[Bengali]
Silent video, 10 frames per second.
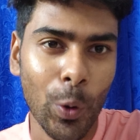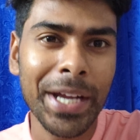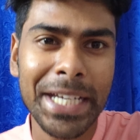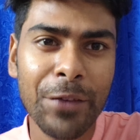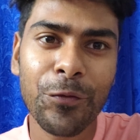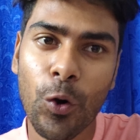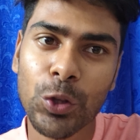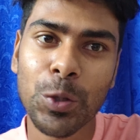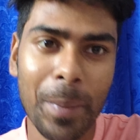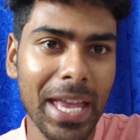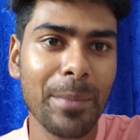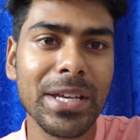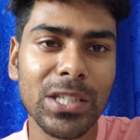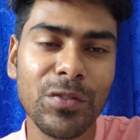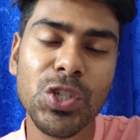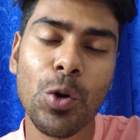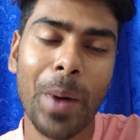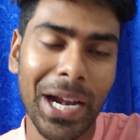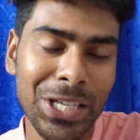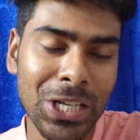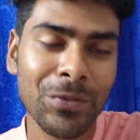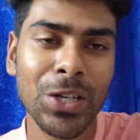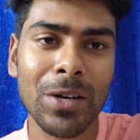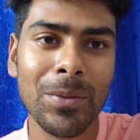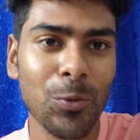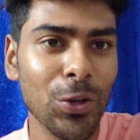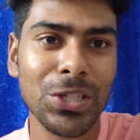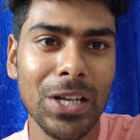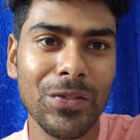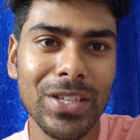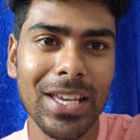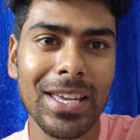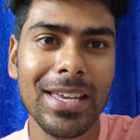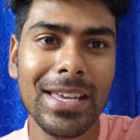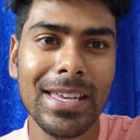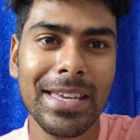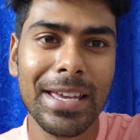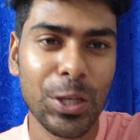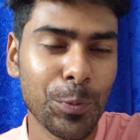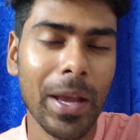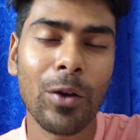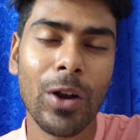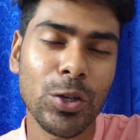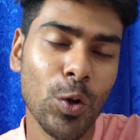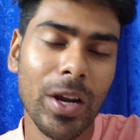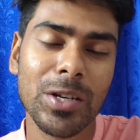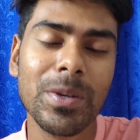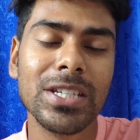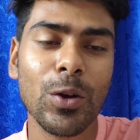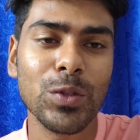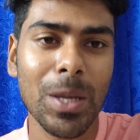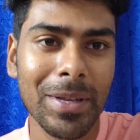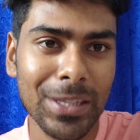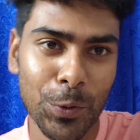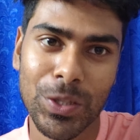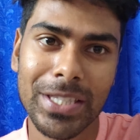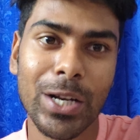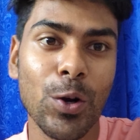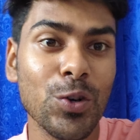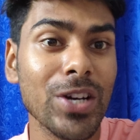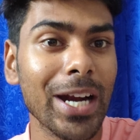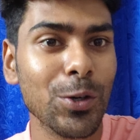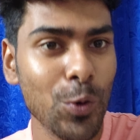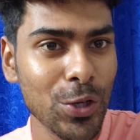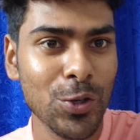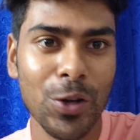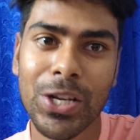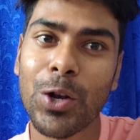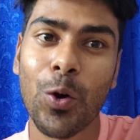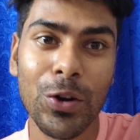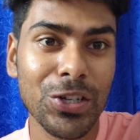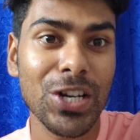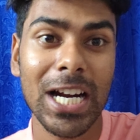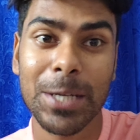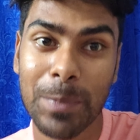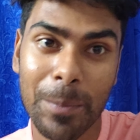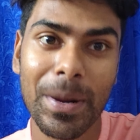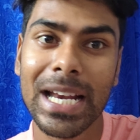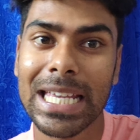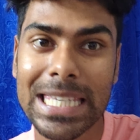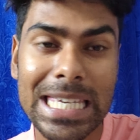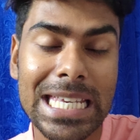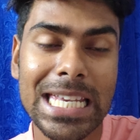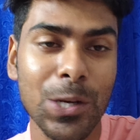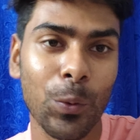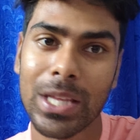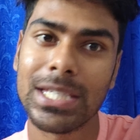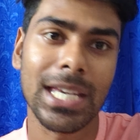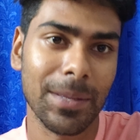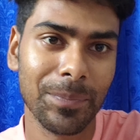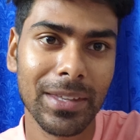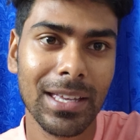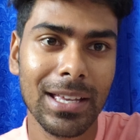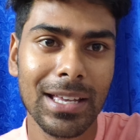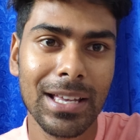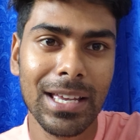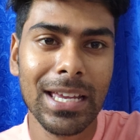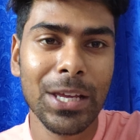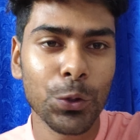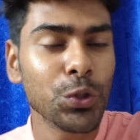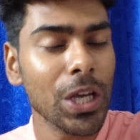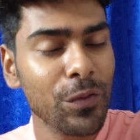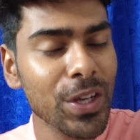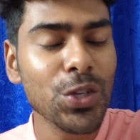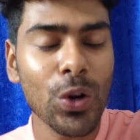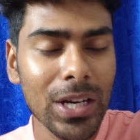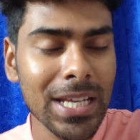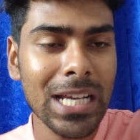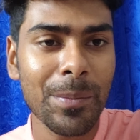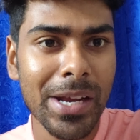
টোয়েন্টি ফোর্থ মে আমি একটি ভিডিও বানিয়েছিলাম সেখানে আমি বলেছিলাম যে ইস্ট বেঙ্গলের সঙ্গে ডিমিটাউস দিয়ামান্তাকোসের যে কন্ট্রাক্ট হয়েছিল সেই কন্ট্রাক্ট পেপারে কি কি রয়েছে তো সেই ভিডিওর লিঙ্ক